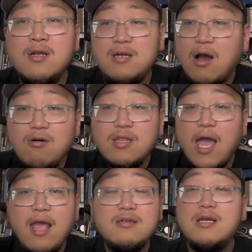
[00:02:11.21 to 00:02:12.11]
然后呢，
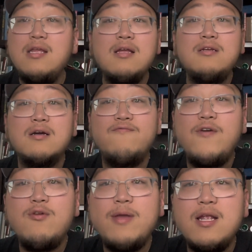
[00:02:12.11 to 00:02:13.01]
哎，人家这个
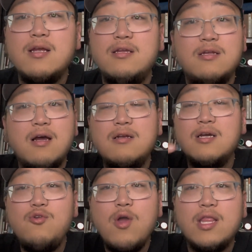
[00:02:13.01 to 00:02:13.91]
菲律宾人，你知道这
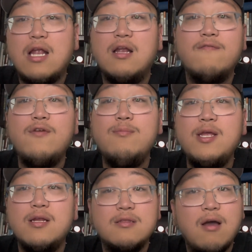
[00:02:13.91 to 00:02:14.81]
个越南人、菲律
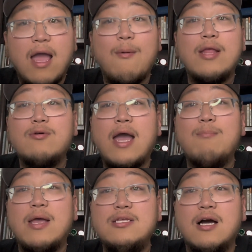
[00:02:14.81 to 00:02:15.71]
宾人到海外都还
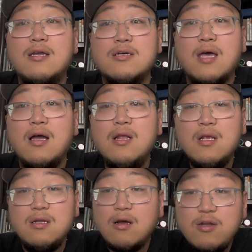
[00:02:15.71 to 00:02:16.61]
蛮强硬的。
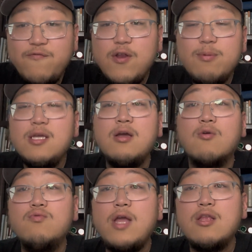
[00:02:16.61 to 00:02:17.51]
然后这菲律宾小
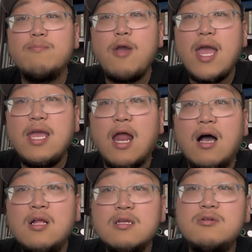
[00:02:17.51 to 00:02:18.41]
姑娘就不愿意了，
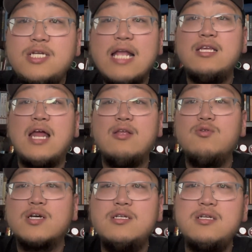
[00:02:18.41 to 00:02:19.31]
就站起来就
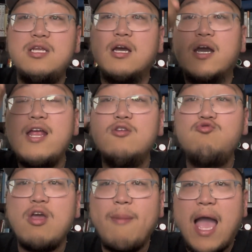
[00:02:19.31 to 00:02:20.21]
跟这几个黑人
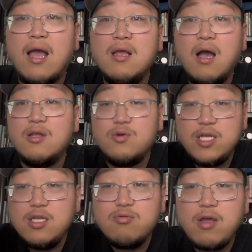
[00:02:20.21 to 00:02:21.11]
对骂。啊，就
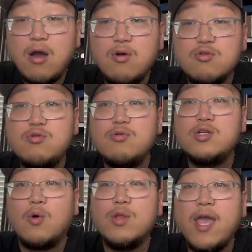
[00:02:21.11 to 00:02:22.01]
一度要有动
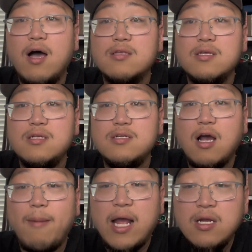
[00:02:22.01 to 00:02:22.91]
手的样子，你知
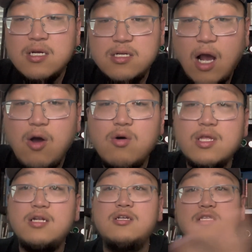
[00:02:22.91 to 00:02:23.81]
道吧？然后
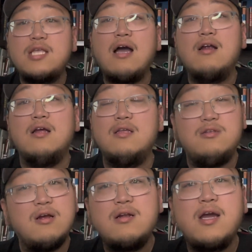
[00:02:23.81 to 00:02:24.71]
呢，这三个人，
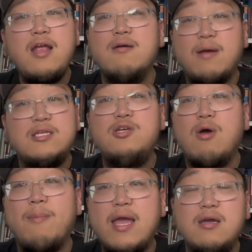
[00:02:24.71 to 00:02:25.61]
你知道是黑人嘛，欺
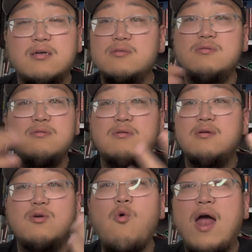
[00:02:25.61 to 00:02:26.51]
软怕硬就
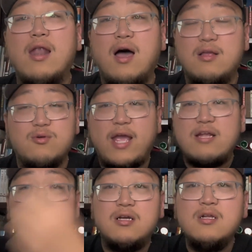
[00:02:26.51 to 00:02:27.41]
是惯了啊，就开
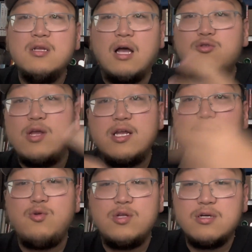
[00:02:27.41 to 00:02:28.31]
始啊，对这个
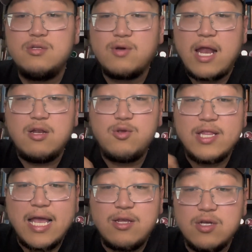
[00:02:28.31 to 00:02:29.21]
女生就开始拳
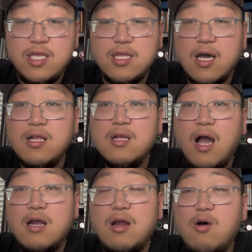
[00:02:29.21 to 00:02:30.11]
打脚踢的
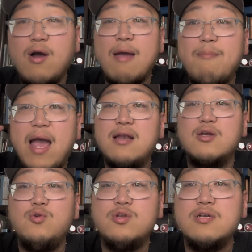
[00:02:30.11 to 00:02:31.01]
啊，然后还骂这
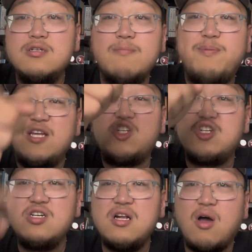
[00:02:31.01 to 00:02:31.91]
个女生是比
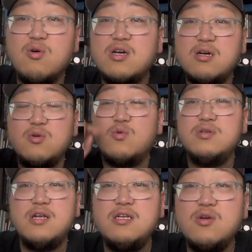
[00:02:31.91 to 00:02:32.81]
持，然后各种
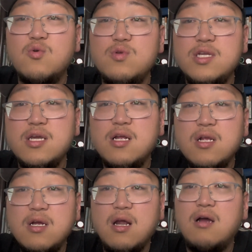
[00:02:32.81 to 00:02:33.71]
人身攻击，
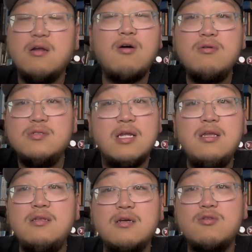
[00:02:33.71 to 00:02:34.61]
然后然后人
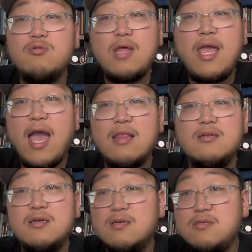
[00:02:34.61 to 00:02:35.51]
家这个东南亚的
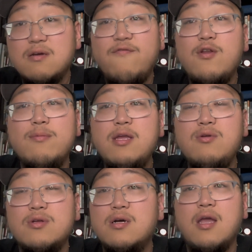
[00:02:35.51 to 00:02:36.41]
这个这个菲律宾
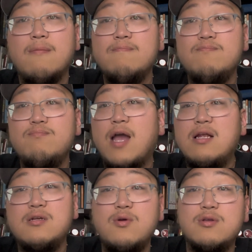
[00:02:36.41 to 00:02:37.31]
女生也不
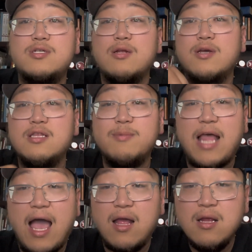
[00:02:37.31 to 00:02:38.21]
甘示弱，就上去跟他们
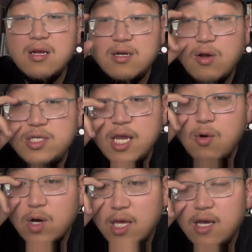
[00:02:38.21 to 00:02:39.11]
打，然后结
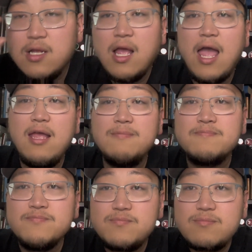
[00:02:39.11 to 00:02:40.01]
果呢，哎，
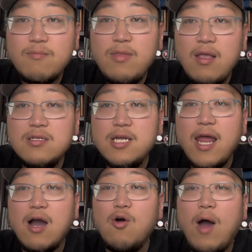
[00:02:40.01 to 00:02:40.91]
这
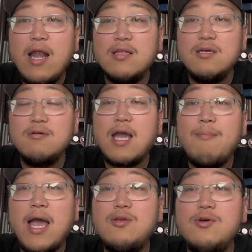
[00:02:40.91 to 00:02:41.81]
两个华人呢就看
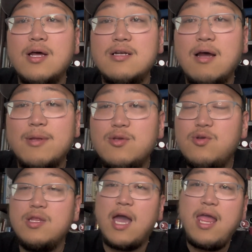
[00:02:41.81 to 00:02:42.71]
不下去了，你知道吧？就
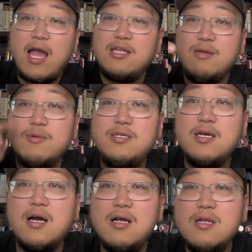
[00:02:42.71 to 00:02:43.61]
觉得哎呀，你们这
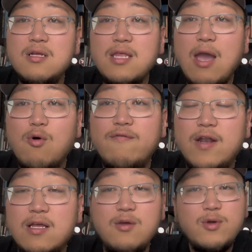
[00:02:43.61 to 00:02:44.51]
个太过分
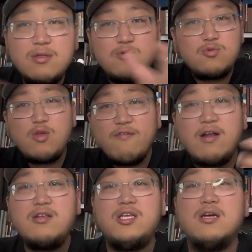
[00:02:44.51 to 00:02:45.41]
了，因为对
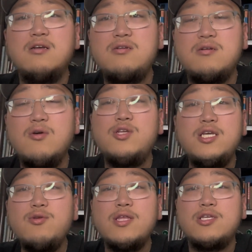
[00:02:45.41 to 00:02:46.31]
方是几个十六
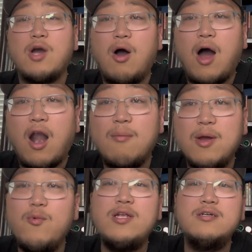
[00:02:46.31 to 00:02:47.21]
七岁的小孩
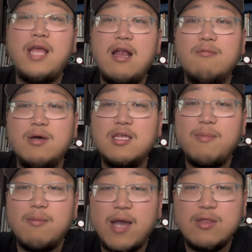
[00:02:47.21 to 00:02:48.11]
嘛，未成年人嘛，他
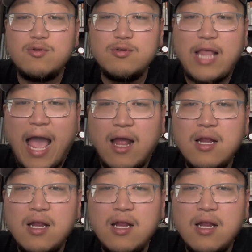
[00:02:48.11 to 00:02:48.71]
们也不敢动手打。